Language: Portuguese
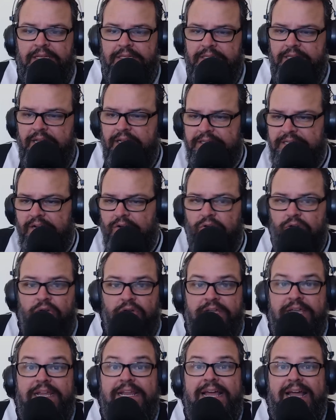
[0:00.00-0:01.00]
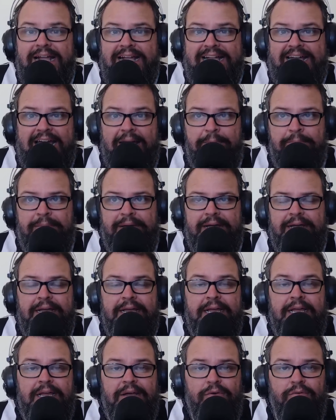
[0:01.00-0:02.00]
Né? Até coloquei na capa
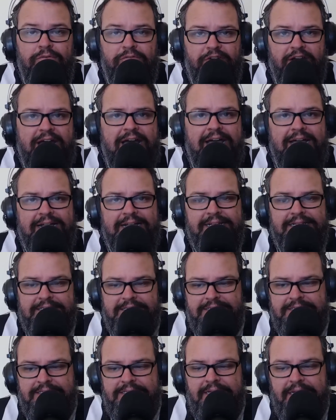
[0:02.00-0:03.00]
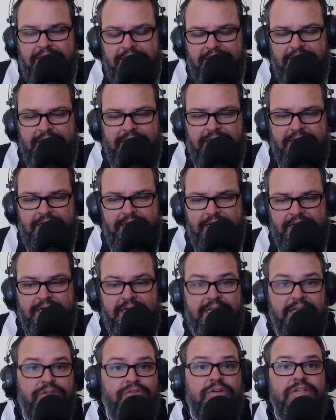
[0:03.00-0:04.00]
o Vargas é,
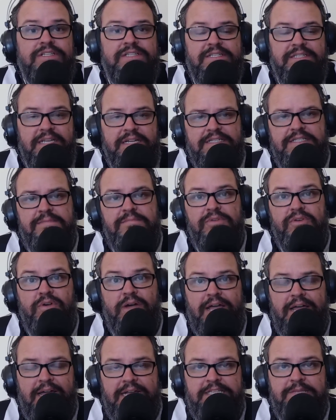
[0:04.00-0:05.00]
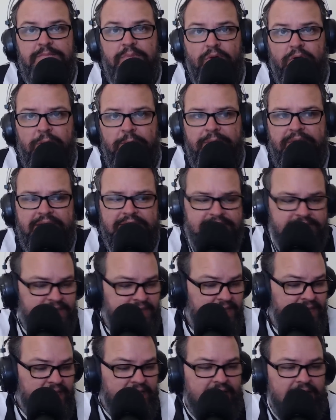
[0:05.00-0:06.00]
ganhando 800 mil reais por mês